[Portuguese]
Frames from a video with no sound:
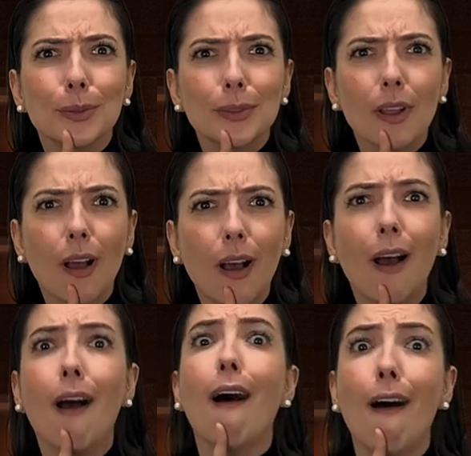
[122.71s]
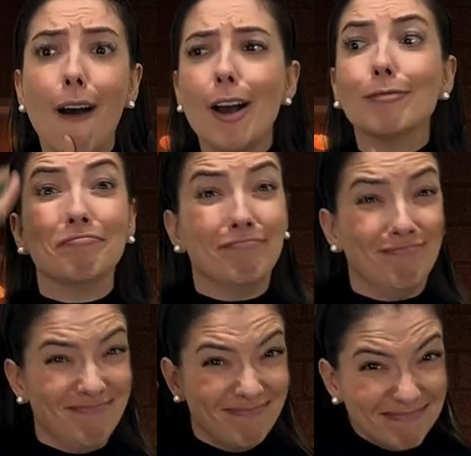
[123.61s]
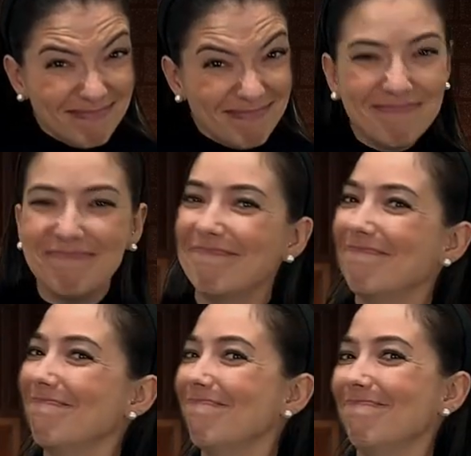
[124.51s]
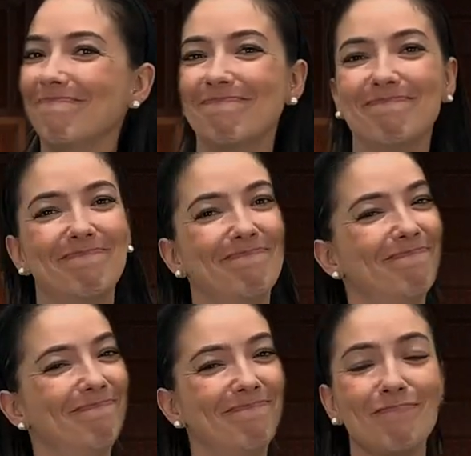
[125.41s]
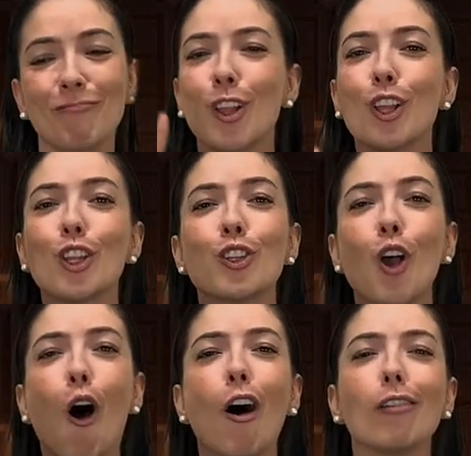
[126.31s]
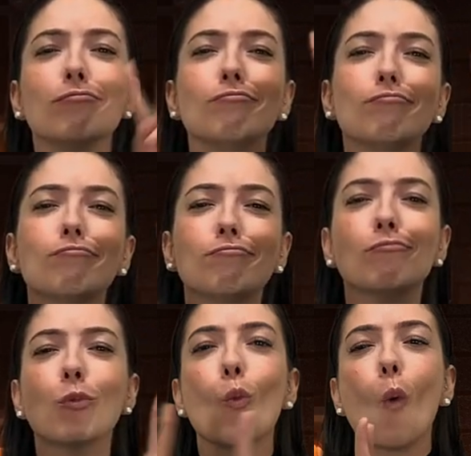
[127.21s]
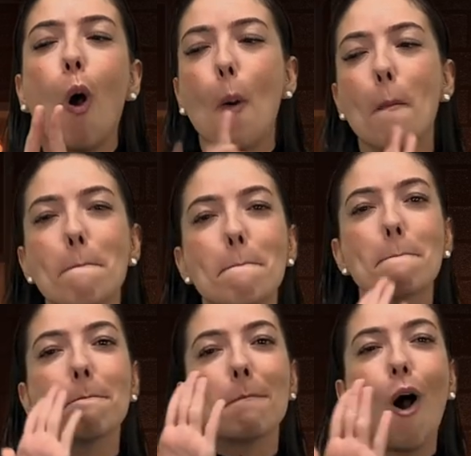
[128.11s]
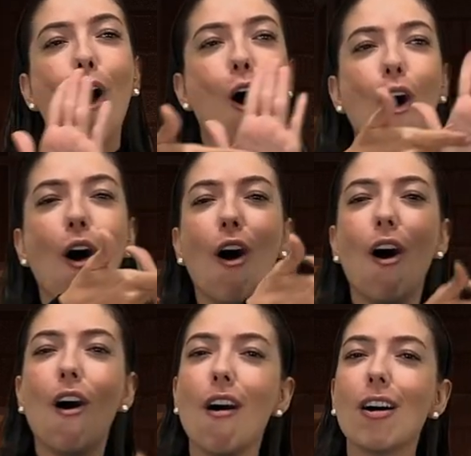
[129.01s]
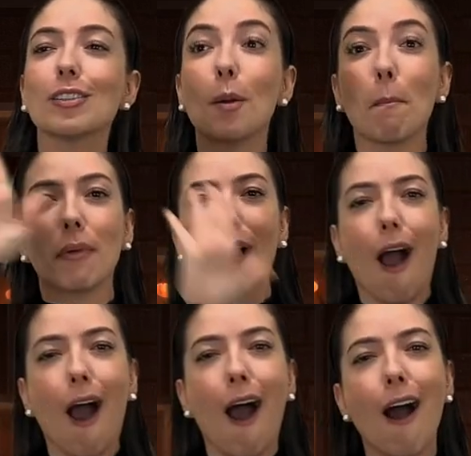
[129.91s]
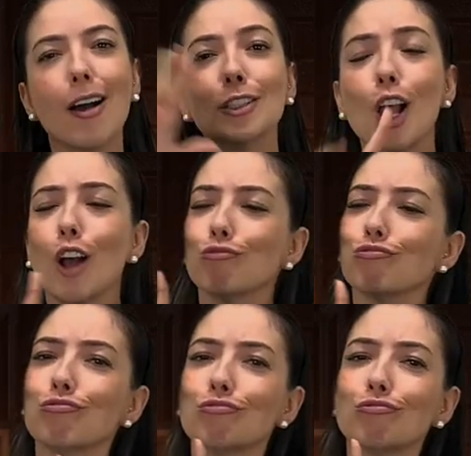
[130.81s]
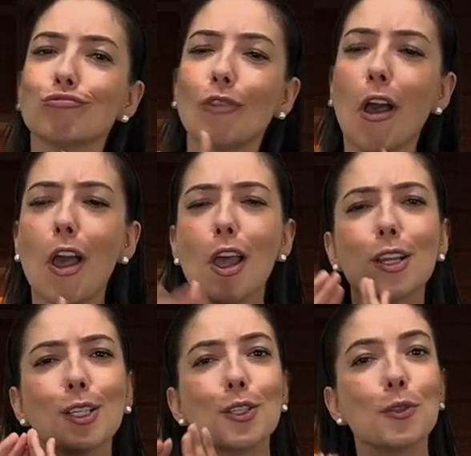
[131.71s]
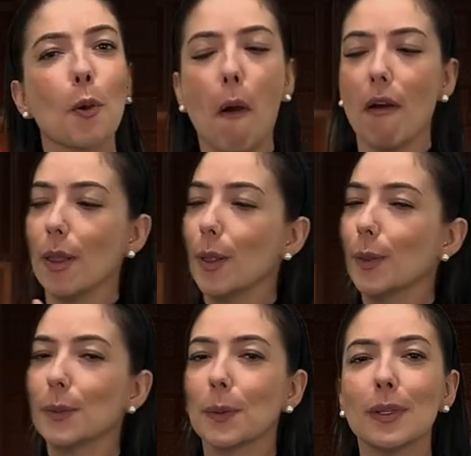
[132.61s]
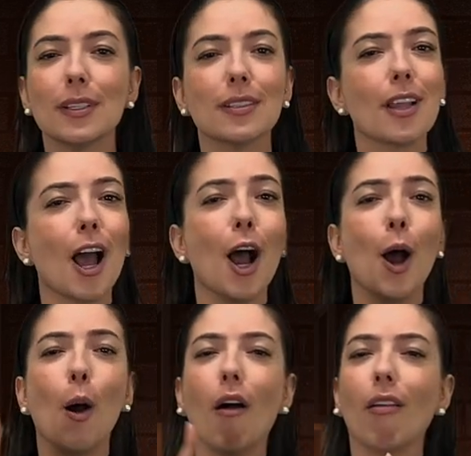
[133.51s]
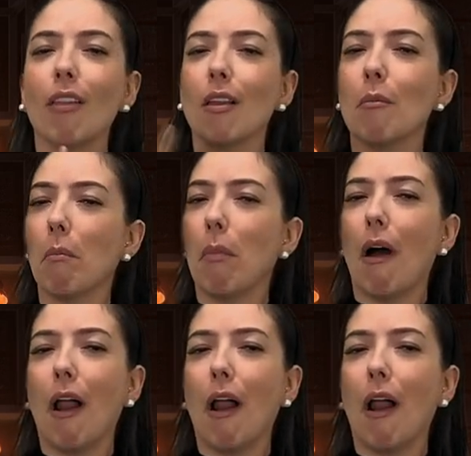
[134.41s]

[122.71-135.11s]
nos surdos. É verdade? Claro que não. É só para mostrar, inclusão é só discurso. As escolas inclusivas